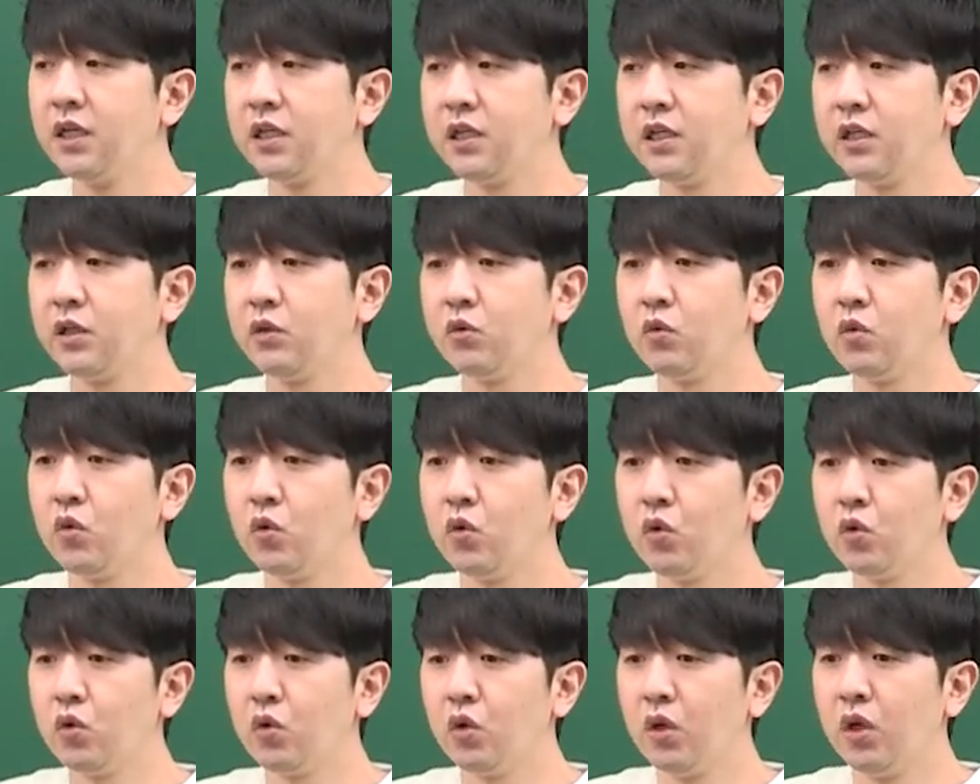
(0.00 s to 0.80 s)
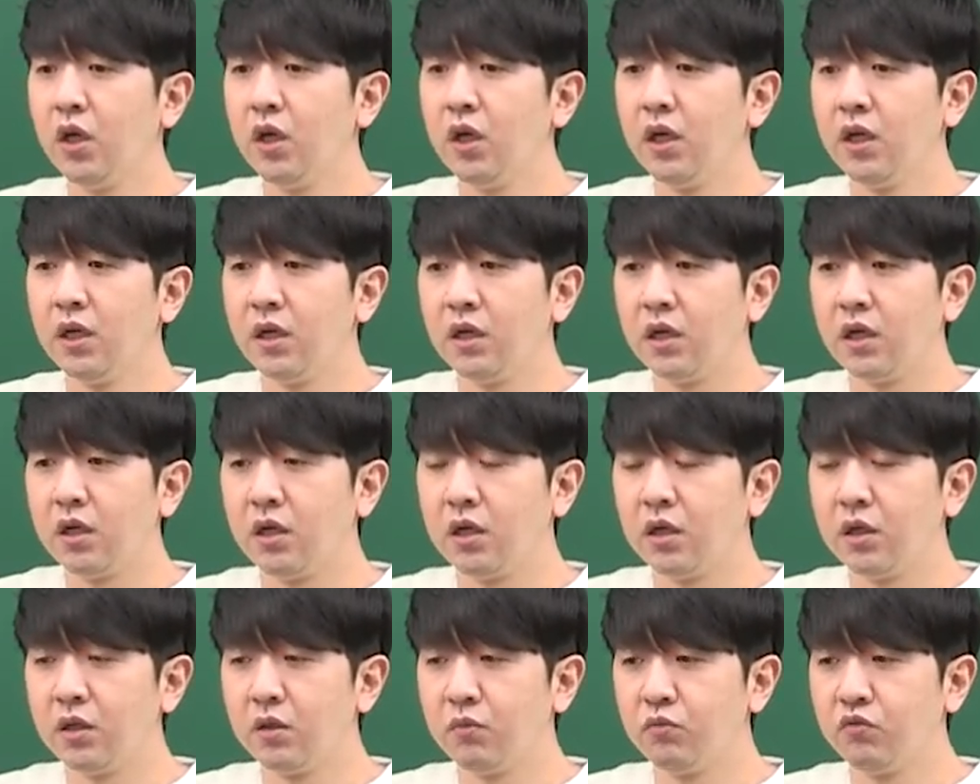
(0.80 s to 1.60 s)
그리고
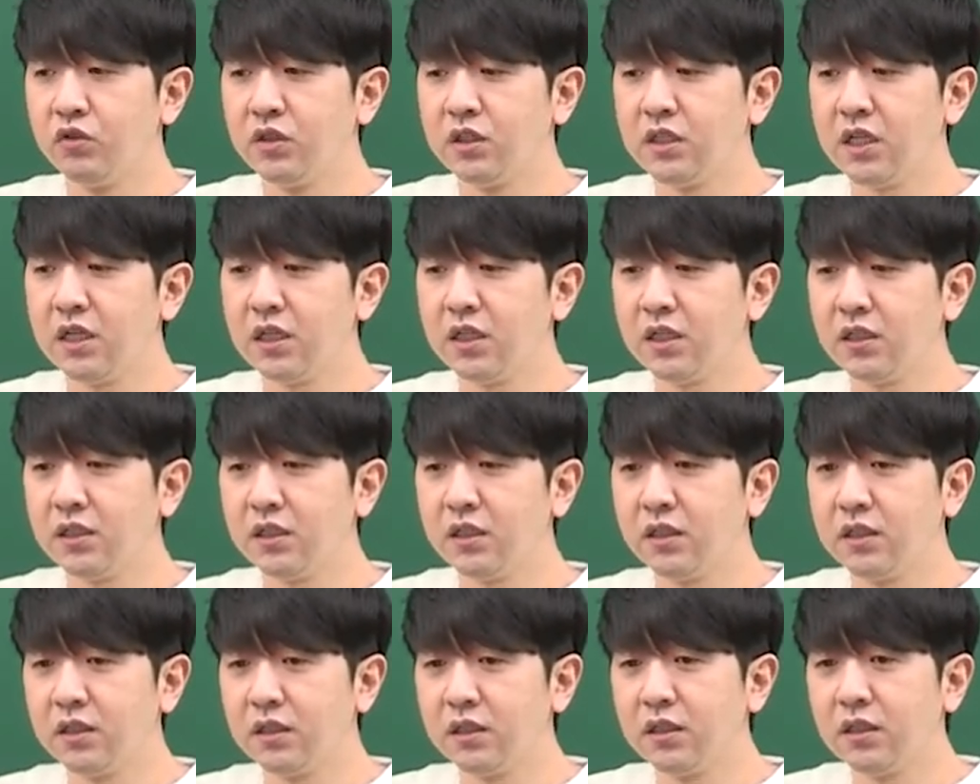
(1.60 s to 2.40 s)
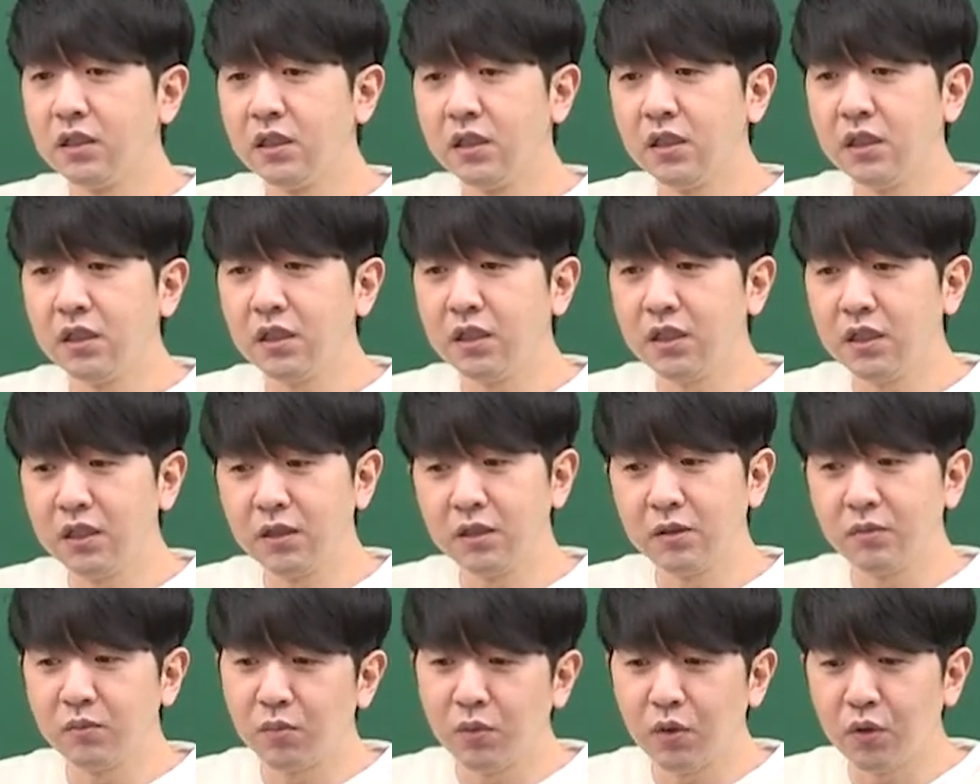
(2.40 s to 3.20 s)
어,
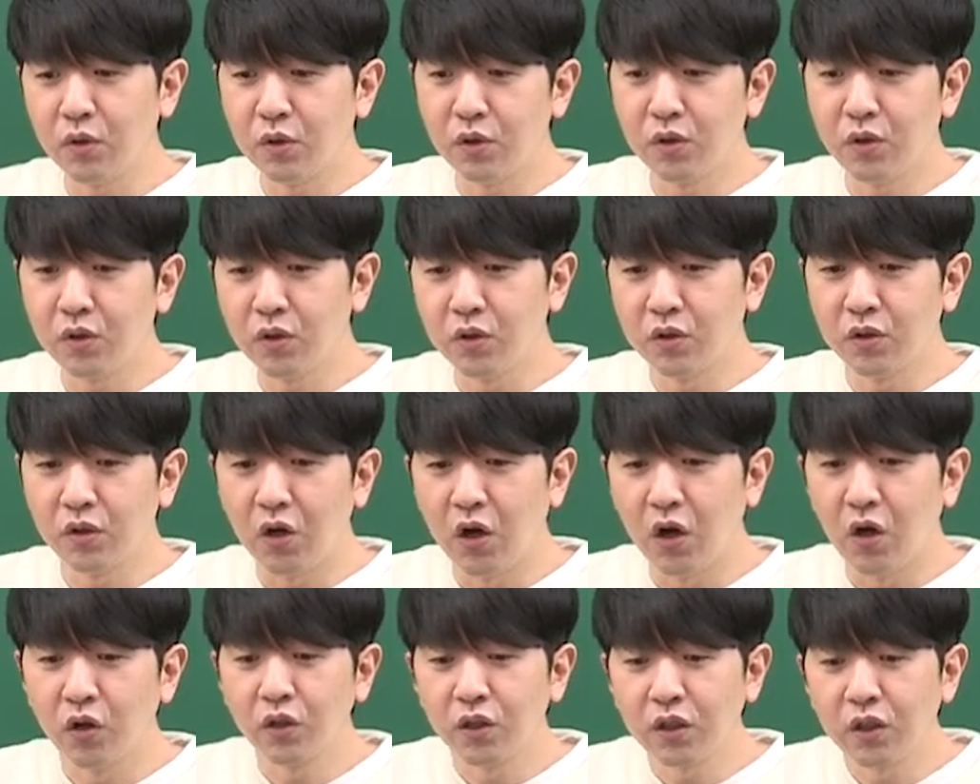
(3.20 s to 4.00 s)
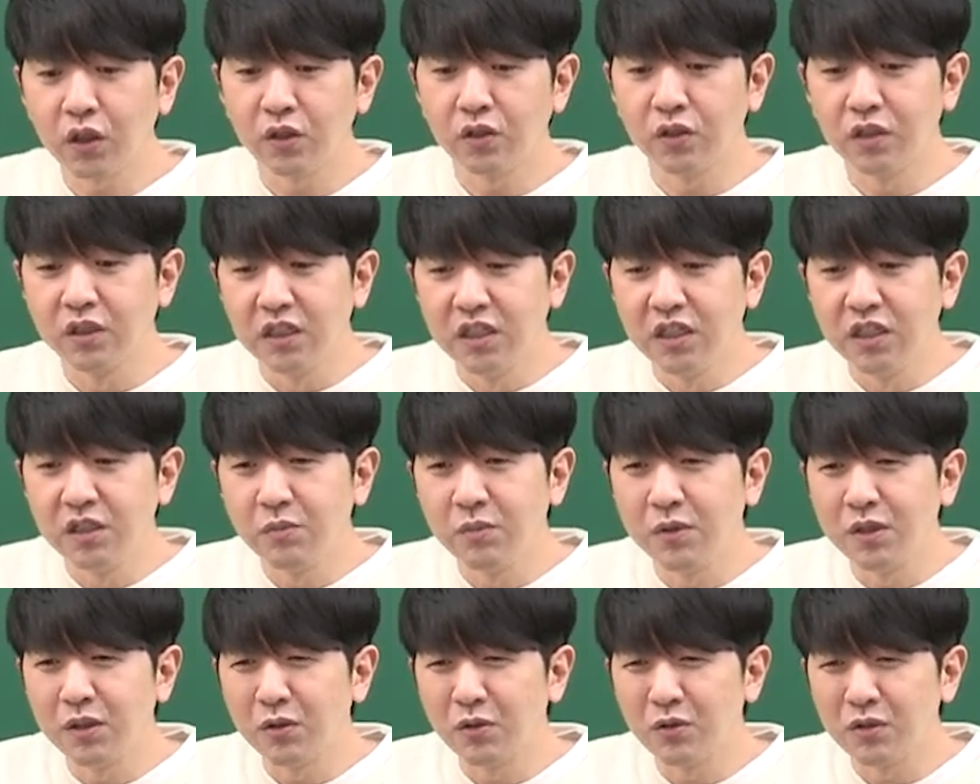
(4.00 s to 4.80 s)
문장이 뭐 어떤
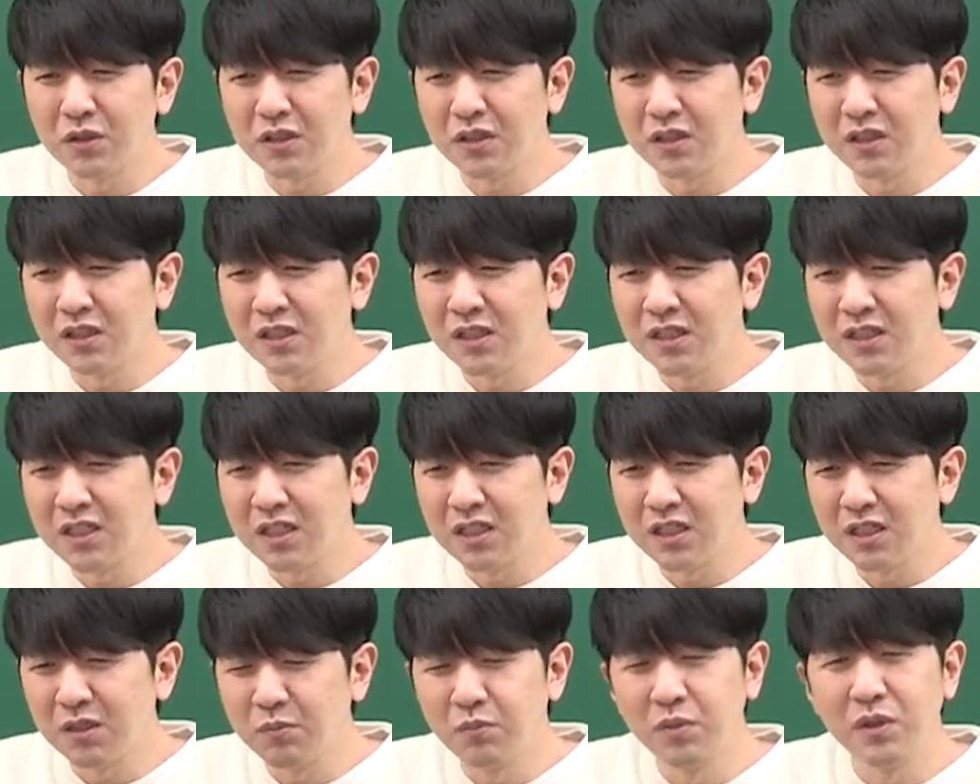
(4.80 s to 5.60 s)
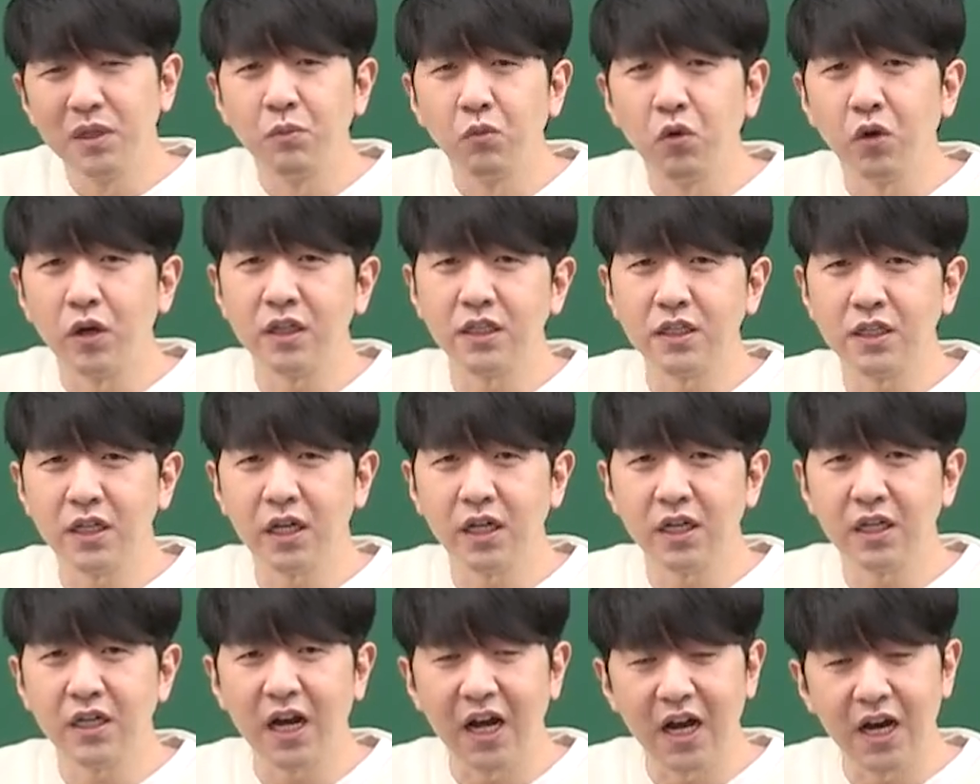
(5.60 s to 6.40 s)
의미로 쓰이는지 그 미묘한
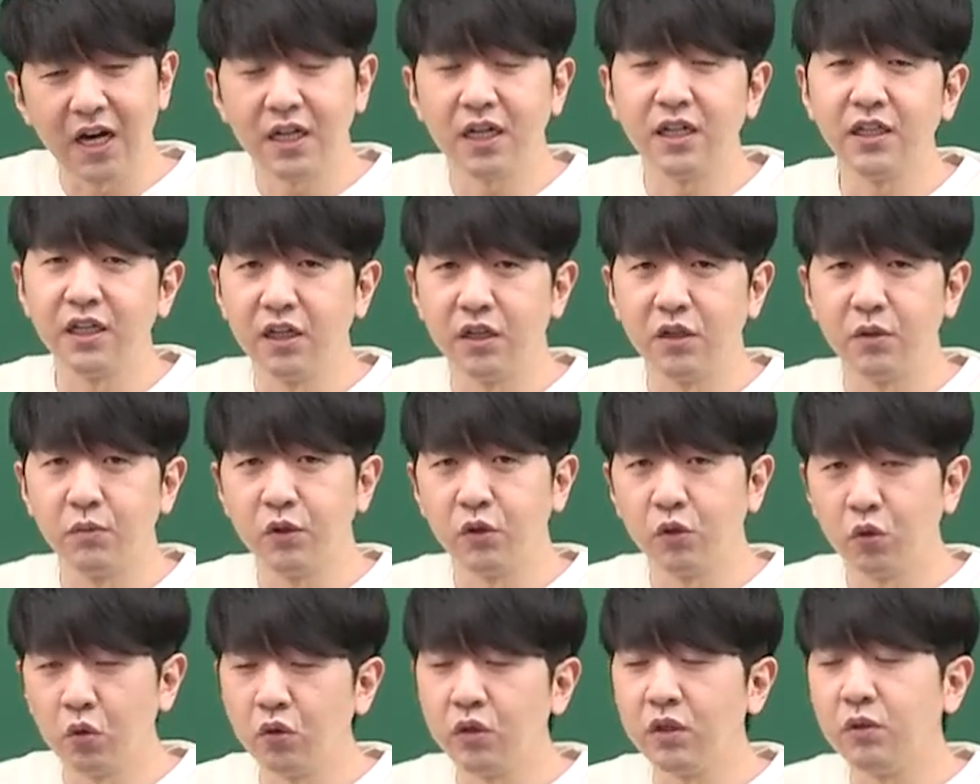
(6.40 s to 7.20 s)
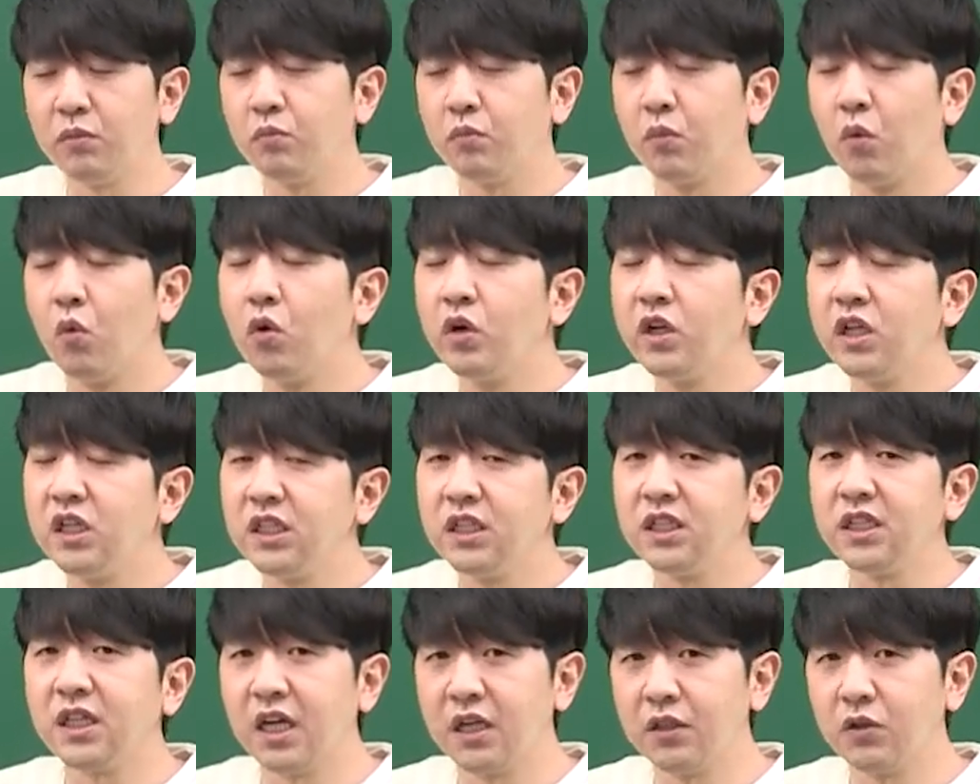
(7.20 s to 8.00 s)
차이를 알아내려면 또는
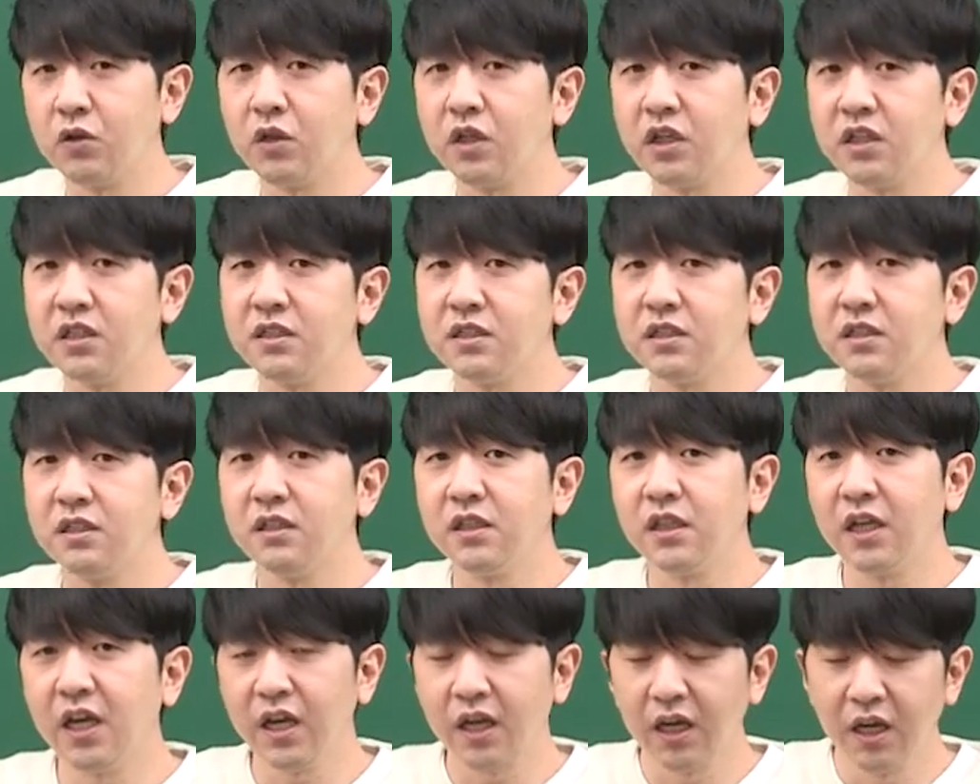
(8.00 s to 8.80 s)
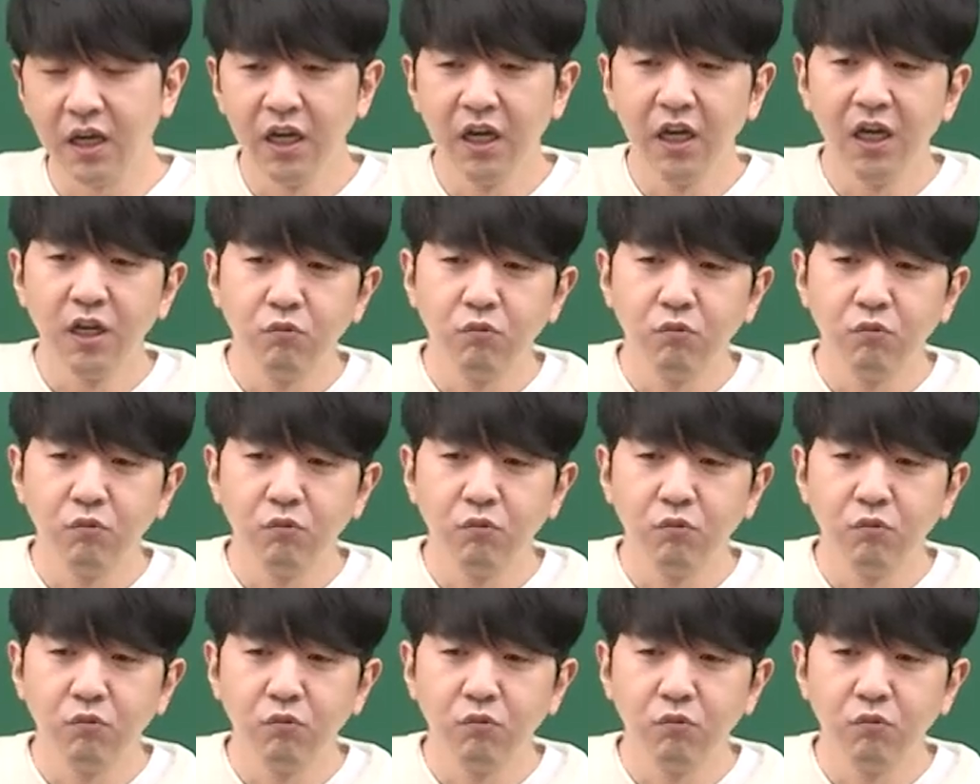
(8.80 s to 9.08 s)
모르는 단어가 있을 때